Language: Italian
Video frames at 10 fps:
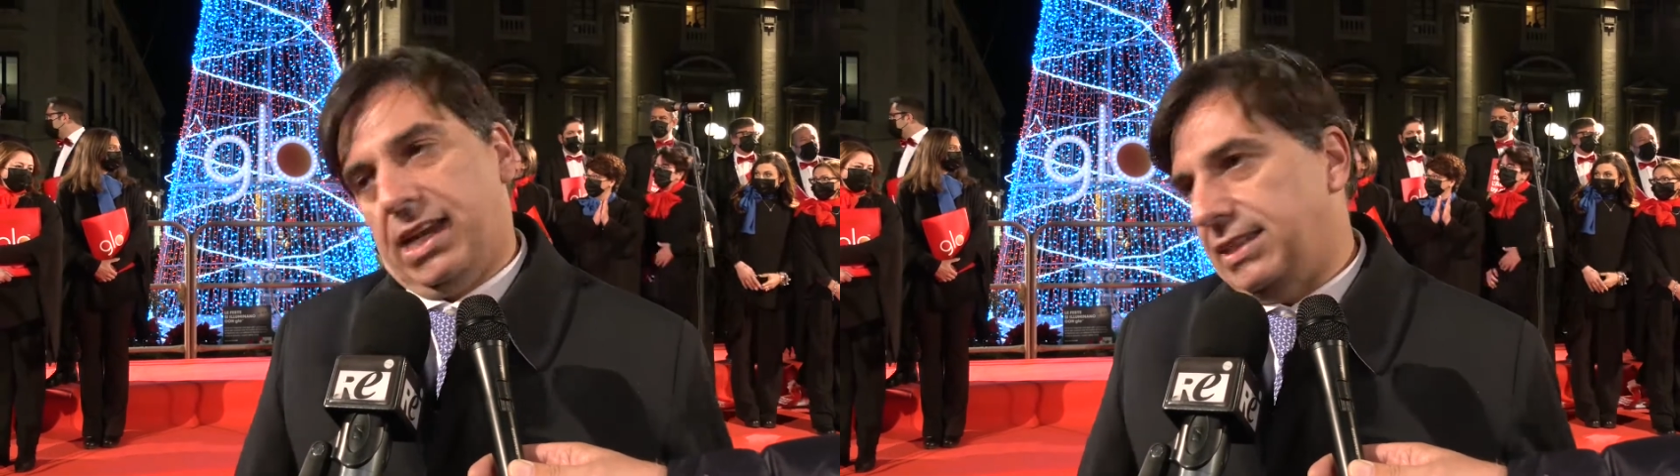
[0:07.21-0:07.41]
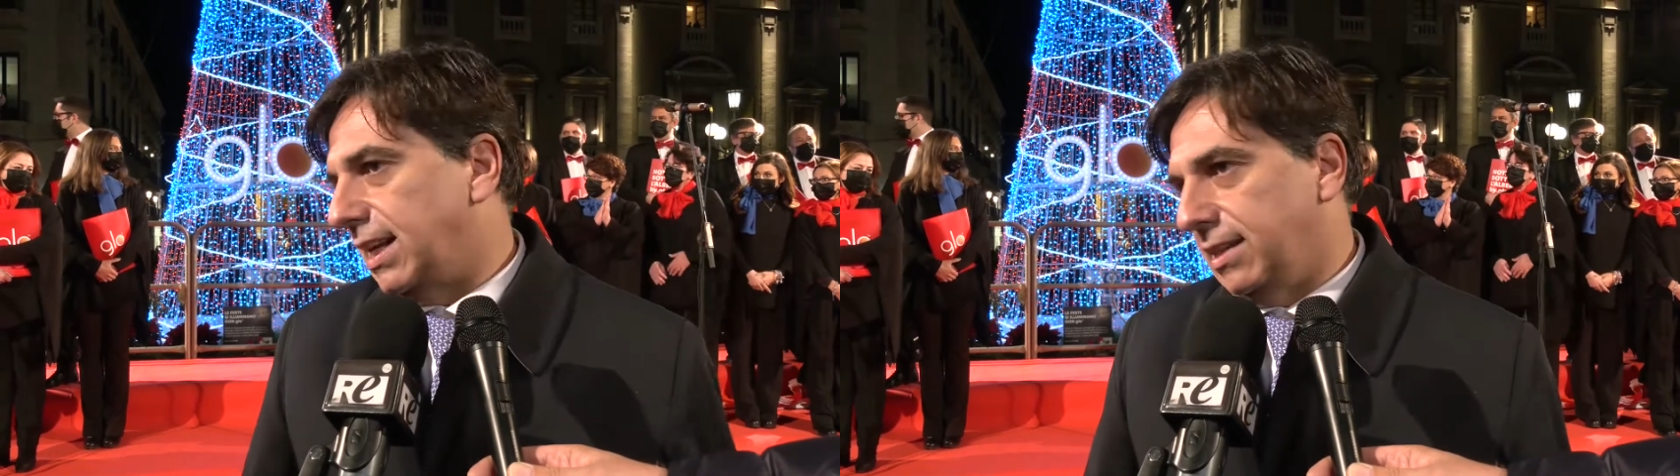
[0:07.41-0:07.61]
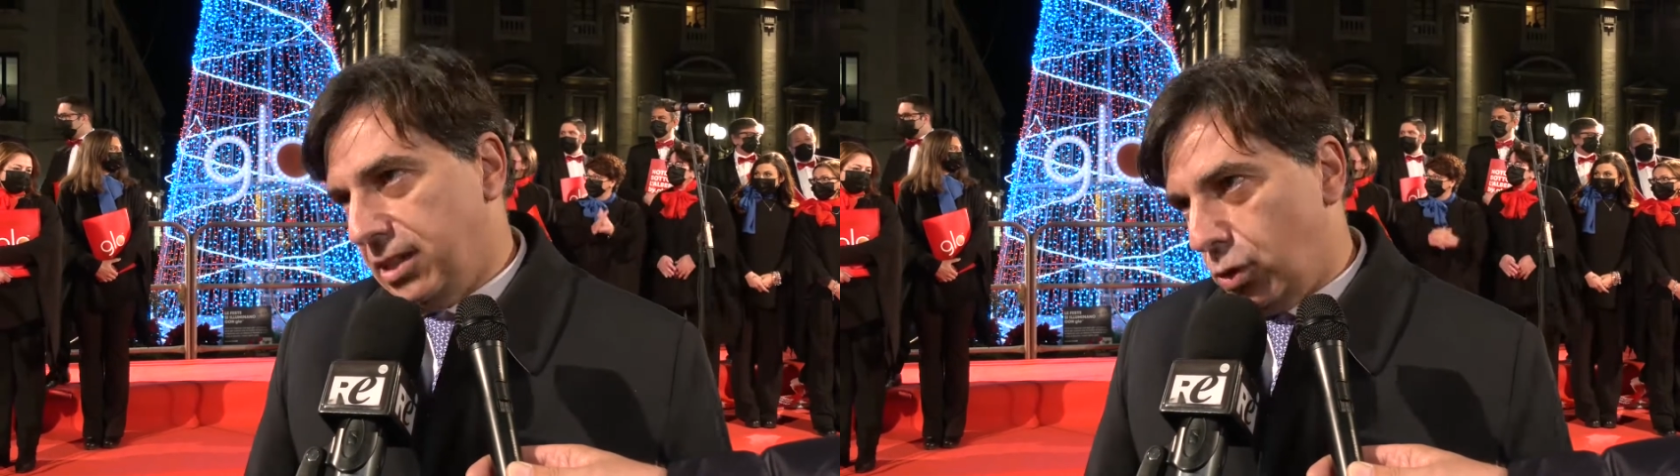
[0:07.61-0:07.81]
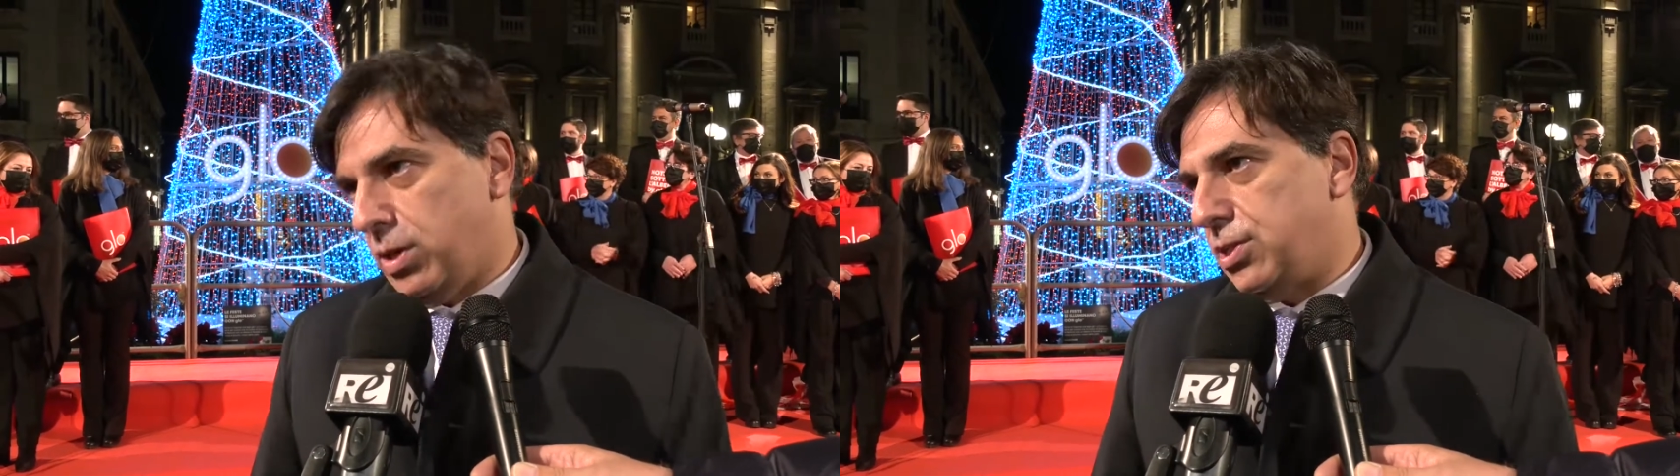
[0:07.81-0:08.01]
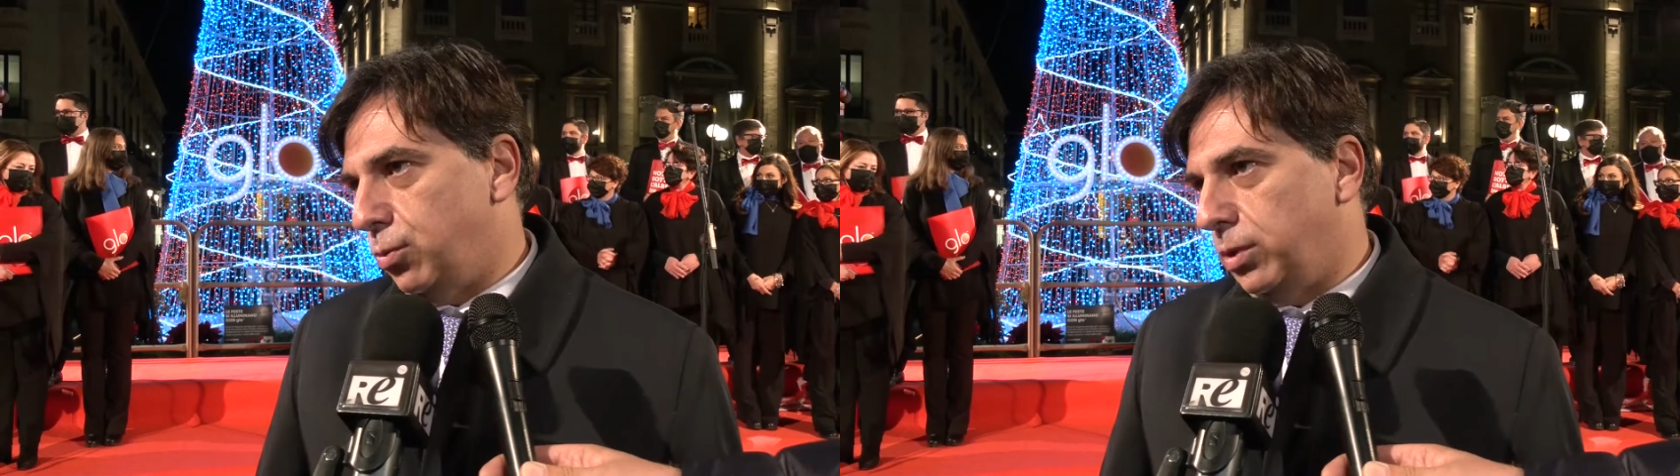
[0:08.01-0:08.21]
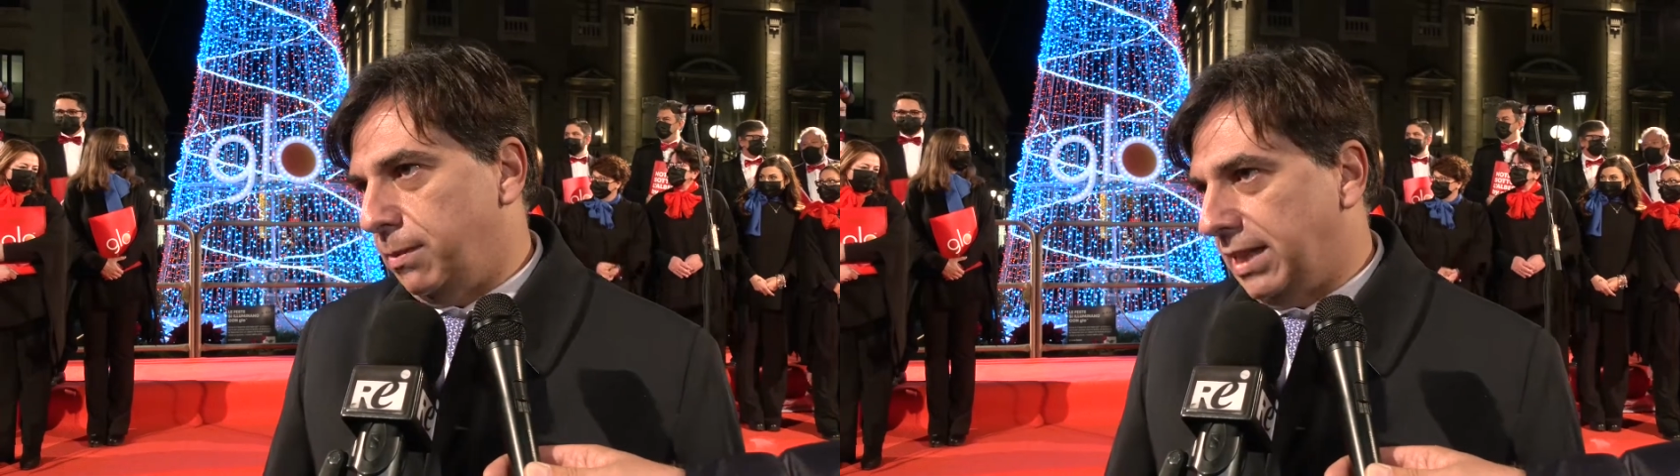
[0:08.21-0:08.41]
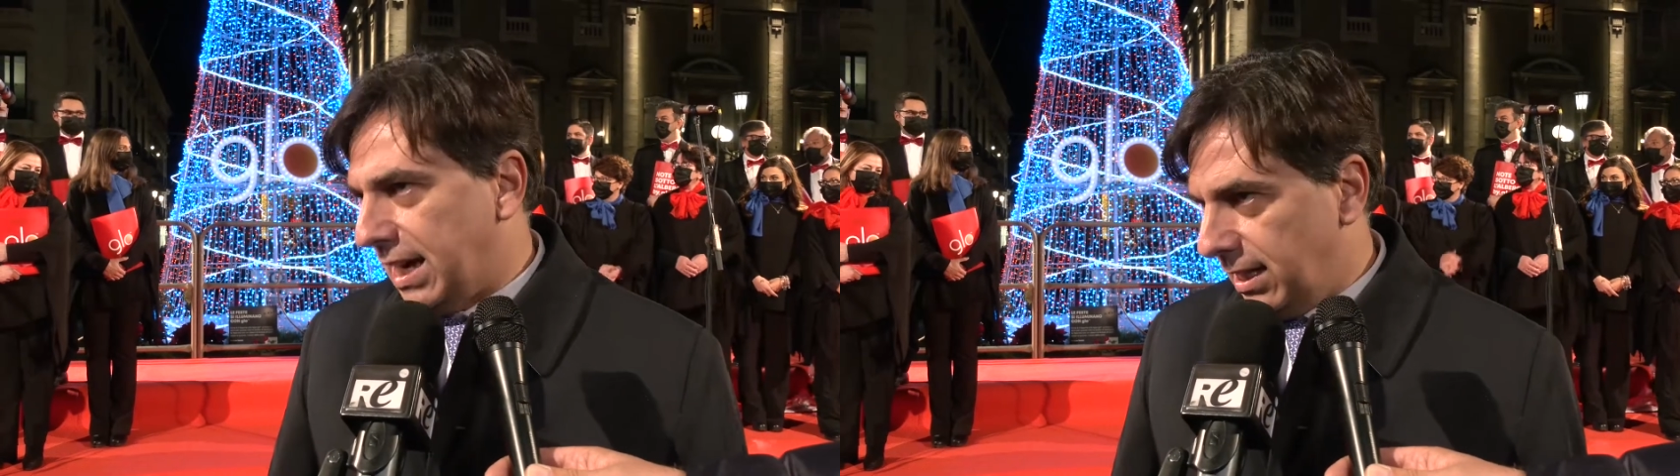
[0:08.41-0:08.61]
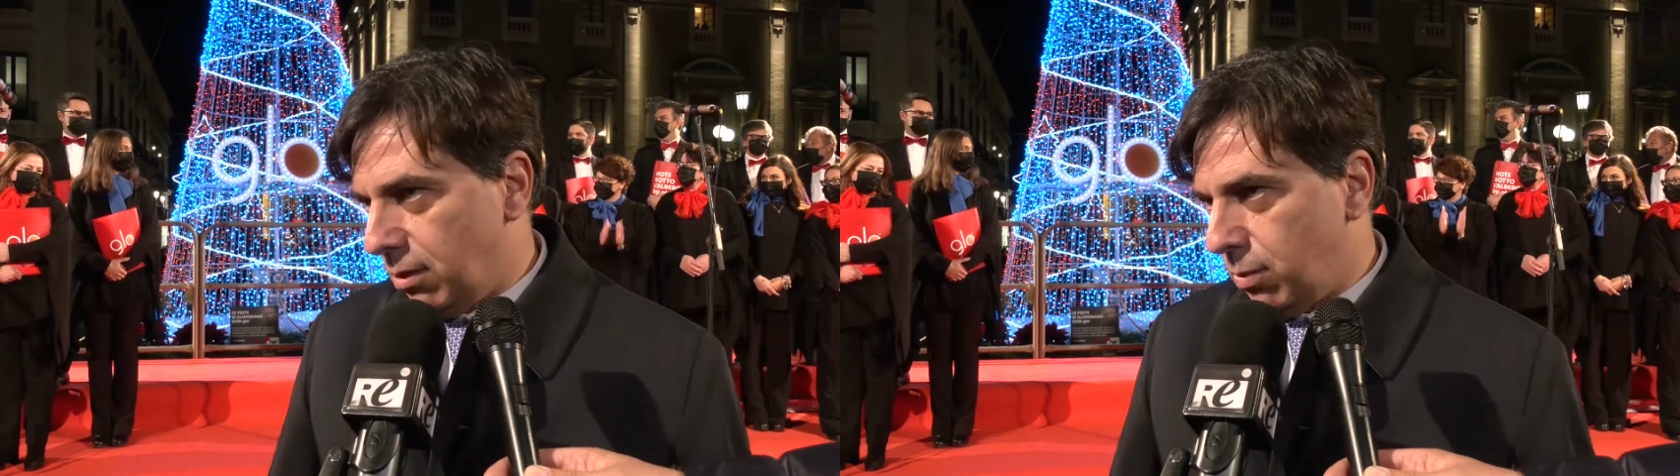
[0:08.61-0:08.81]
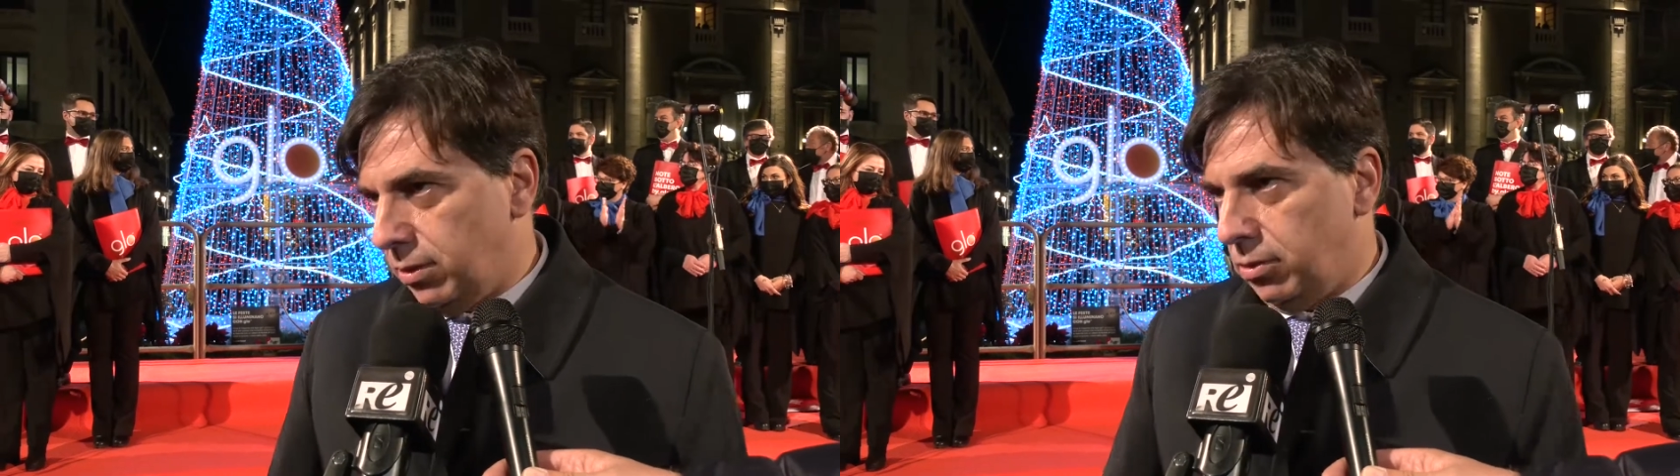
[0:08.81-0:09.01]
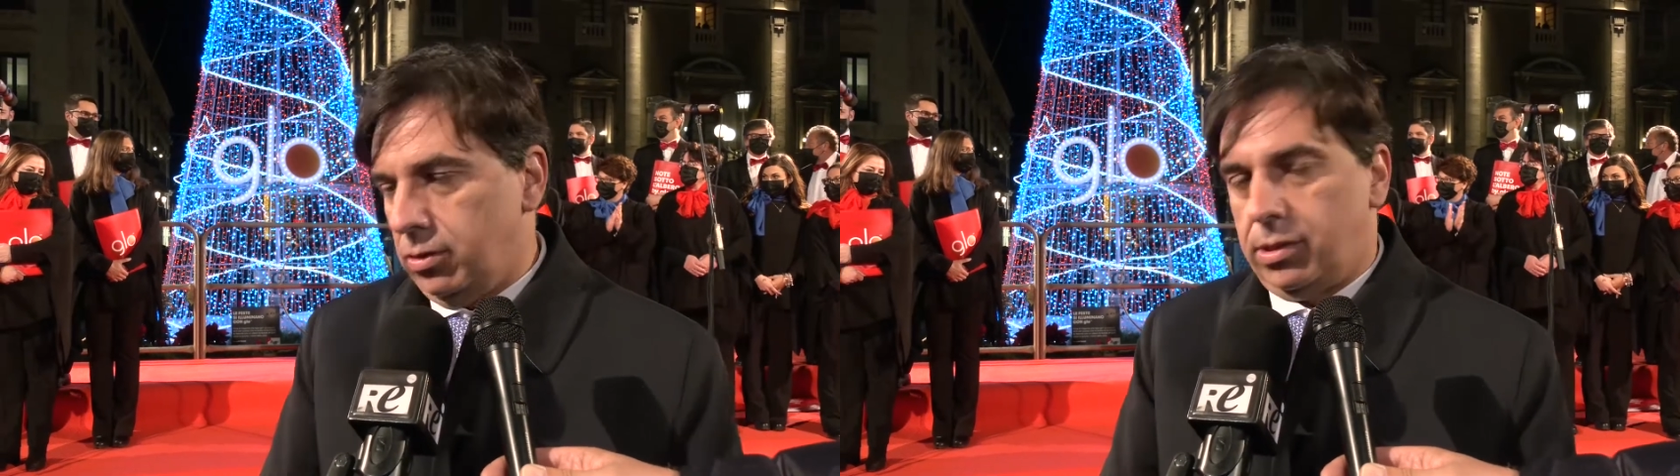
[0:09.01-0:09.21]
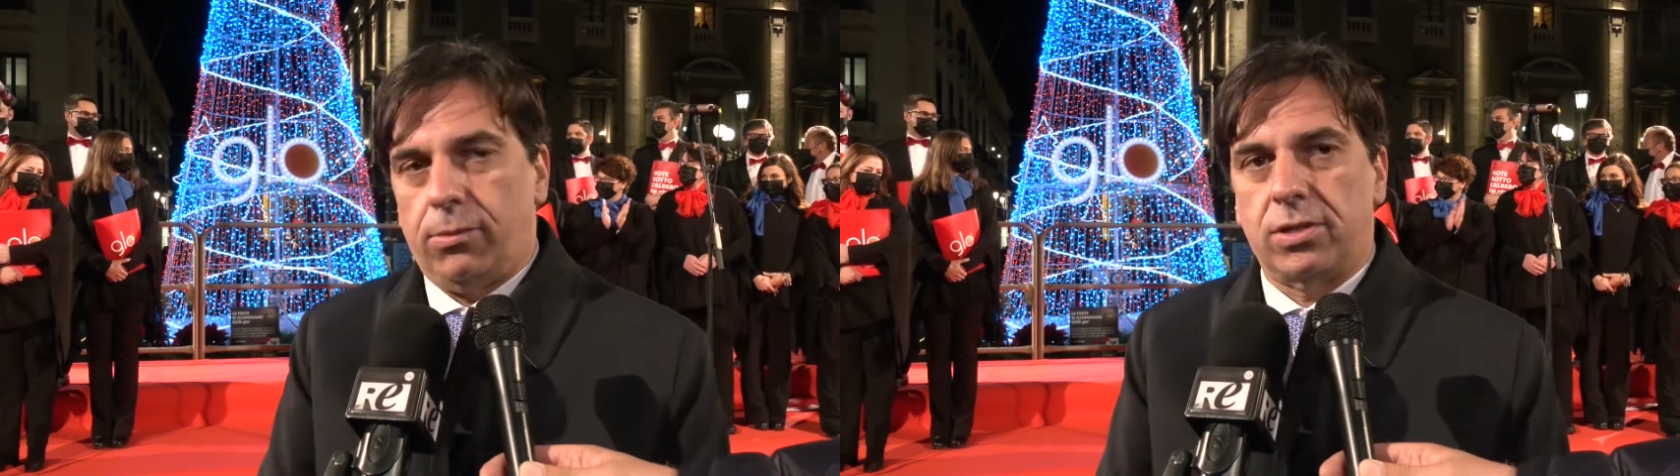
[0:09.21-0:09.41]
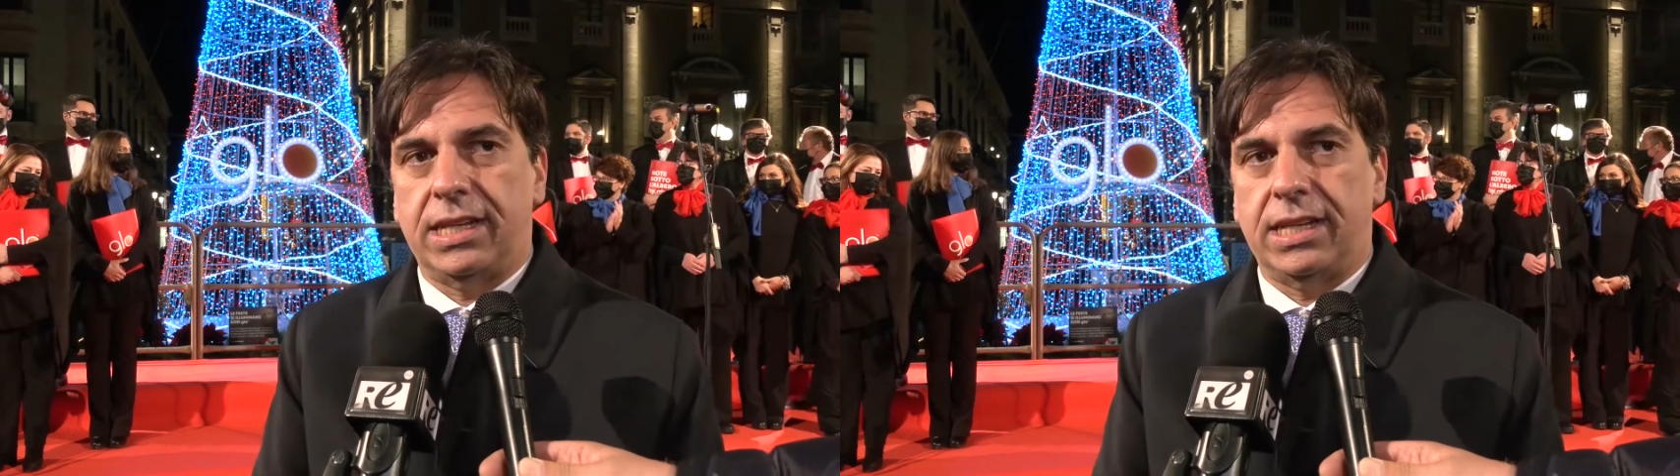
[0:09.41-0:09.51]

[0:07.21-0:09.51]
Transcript: in realtà in questi ultimi tre anni da quando siamo